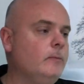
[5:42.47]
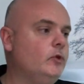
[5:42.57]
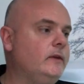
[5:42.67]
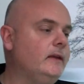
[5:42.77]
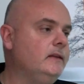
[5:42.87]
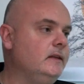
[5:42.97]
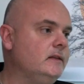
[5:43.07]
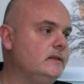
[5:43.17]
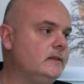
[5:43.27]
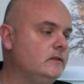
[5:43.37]
peut-être des
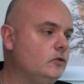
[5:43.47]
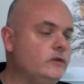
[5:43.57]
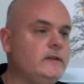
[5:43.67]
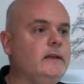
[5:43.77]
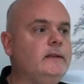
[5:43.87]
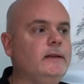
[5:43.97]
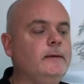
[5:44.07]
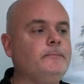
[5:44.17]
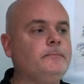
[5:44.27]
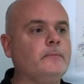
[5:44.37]
sociétés,